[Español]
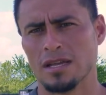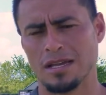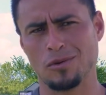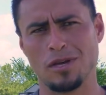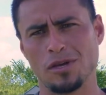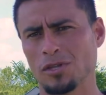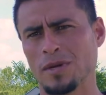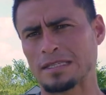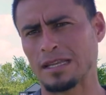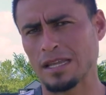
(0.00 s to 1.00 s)
el jugador no
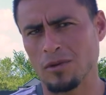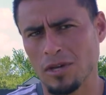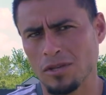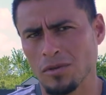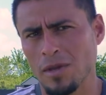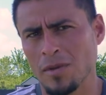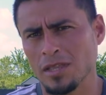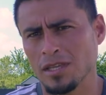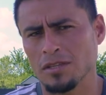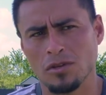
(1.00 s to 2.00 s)
va a estar de acuerdo, obviamente,